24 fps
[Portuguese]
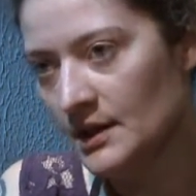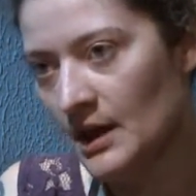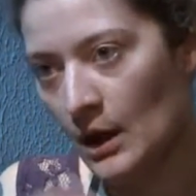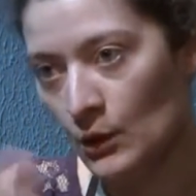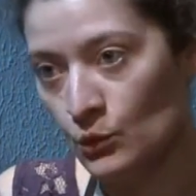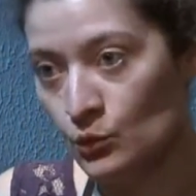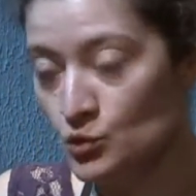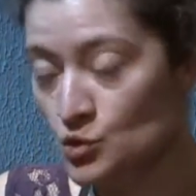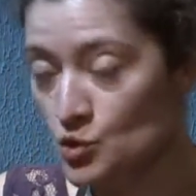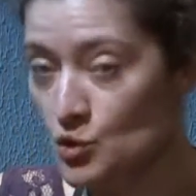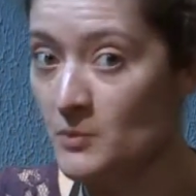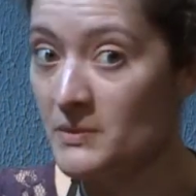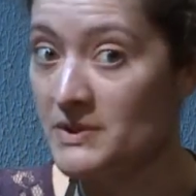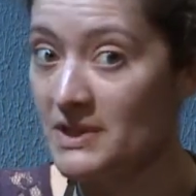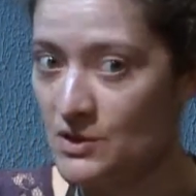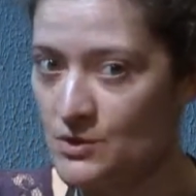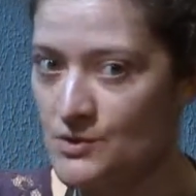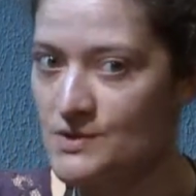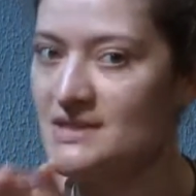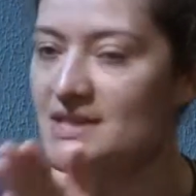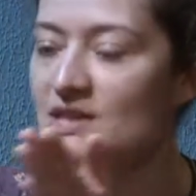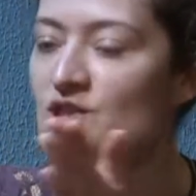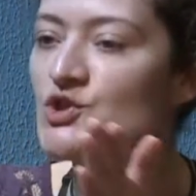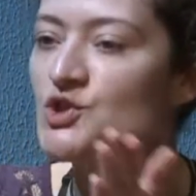alguns
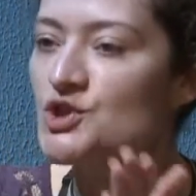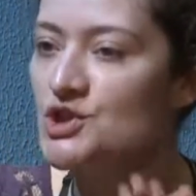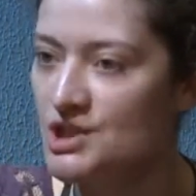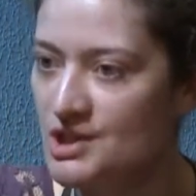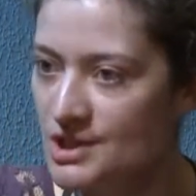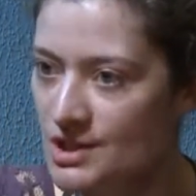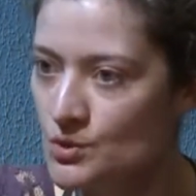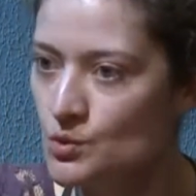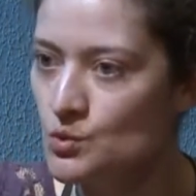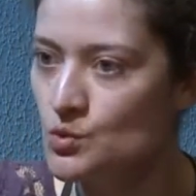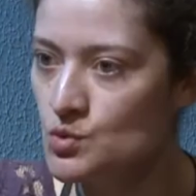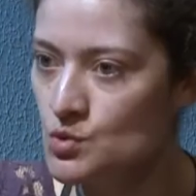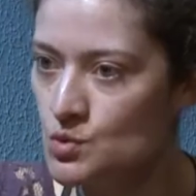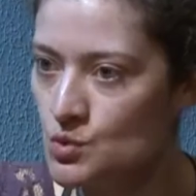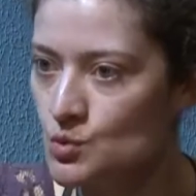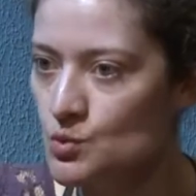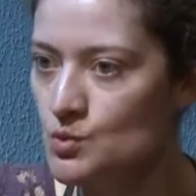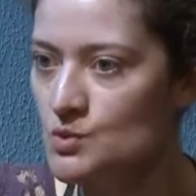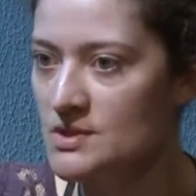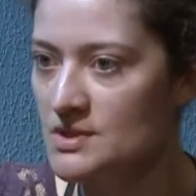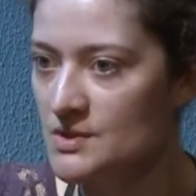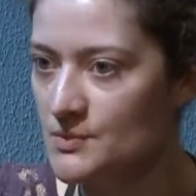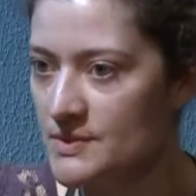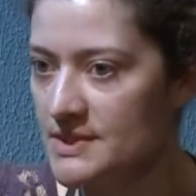comentadores antigos
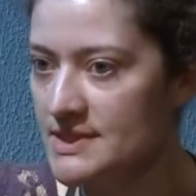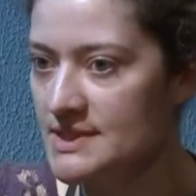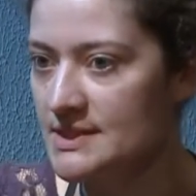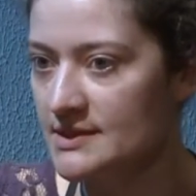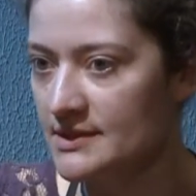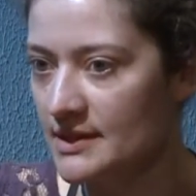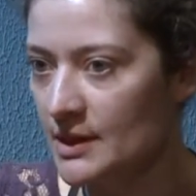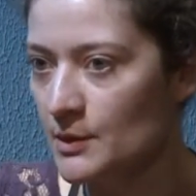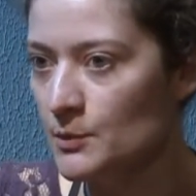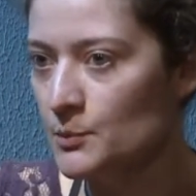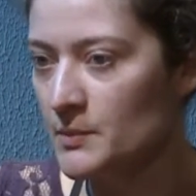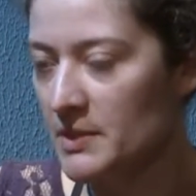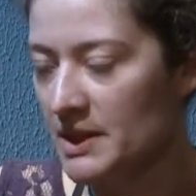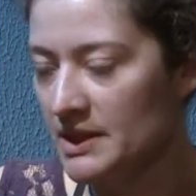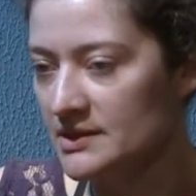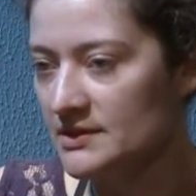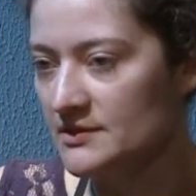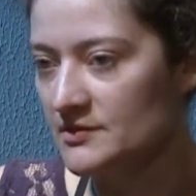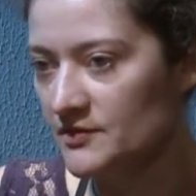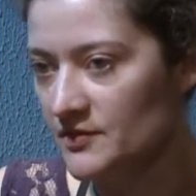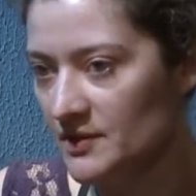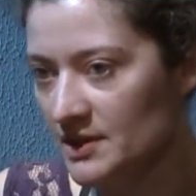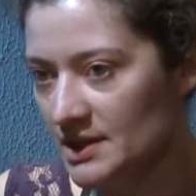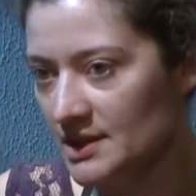usam esse termo para
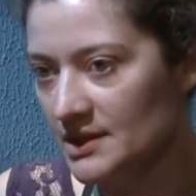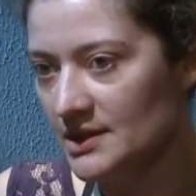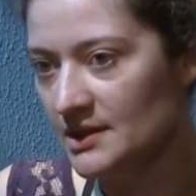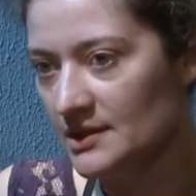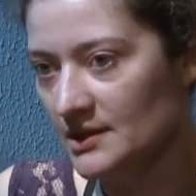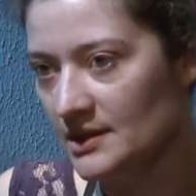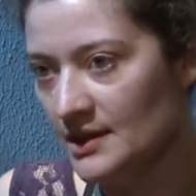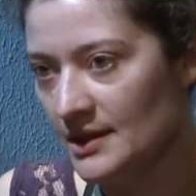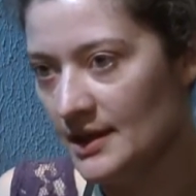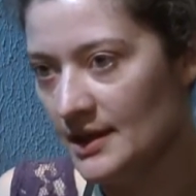definir